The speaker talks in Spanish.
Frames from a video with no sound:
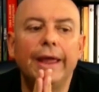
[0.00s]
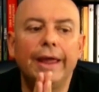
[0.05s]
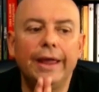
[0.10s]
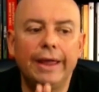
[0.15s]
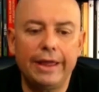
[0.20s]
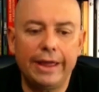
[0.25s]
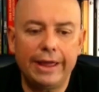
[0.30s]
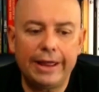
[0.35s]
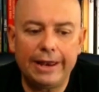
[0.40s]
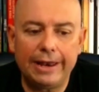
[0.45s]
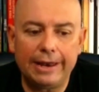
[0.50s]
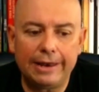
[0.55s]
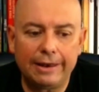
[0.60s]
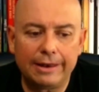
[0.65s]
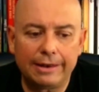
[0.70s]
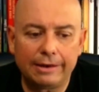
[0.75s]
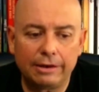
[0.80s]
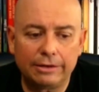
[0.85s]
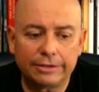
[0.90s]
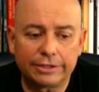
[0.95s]

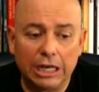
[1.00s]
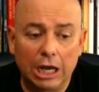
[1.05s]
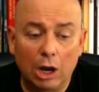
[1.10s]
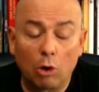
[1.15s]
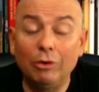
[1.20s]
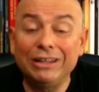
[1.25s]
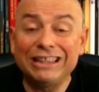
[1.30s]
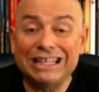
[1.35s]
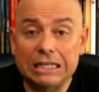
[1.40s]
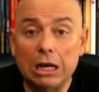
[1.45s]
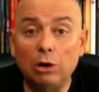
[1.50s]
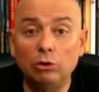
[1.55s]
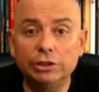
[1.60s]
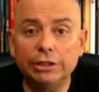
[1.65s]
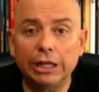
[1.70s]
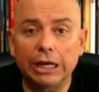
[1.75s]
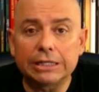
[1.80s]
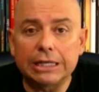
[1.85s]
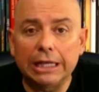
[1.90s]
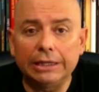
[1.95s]
si les cuentas algo
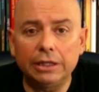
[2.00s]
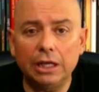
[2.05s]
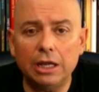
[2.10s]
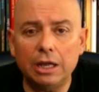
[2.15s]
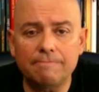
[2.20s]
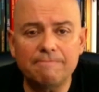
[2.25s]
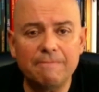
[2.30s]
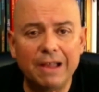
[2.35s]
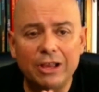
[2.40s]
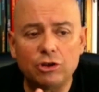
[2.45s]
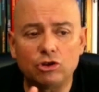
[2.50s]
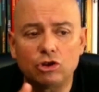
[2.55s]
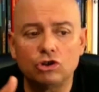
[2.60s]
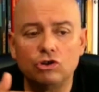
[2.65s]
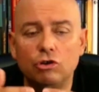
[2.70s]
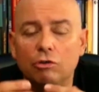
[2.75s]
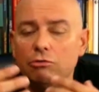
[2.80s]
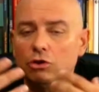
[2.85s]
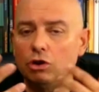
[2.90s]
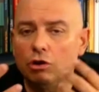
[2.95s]
interesante, ellos
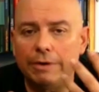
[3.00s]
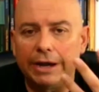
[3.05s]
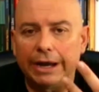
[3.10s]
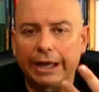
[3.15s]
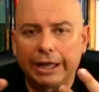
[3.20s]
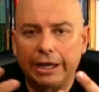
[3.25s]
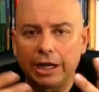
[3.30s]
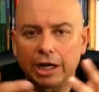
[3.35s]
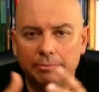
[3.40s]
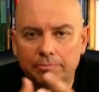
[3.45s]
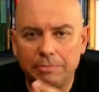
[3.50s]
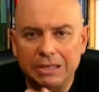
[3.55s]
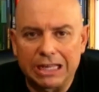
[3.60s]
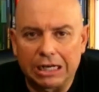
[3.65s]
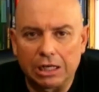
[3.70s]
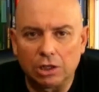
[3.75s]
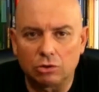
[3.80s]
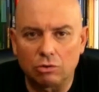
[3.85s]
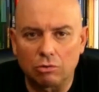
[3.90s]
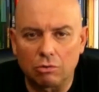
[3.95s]
no, no, van a querer
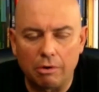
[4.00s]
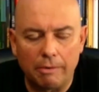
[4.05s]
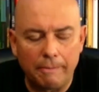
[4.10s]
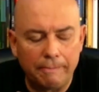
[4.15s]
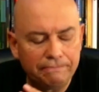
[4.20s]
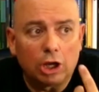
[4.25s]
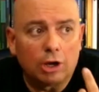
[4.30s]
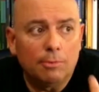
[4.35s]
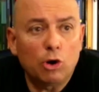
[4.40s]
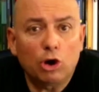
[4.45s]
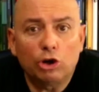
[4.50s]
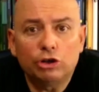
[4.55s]
pillar el truco. ¿Y cómo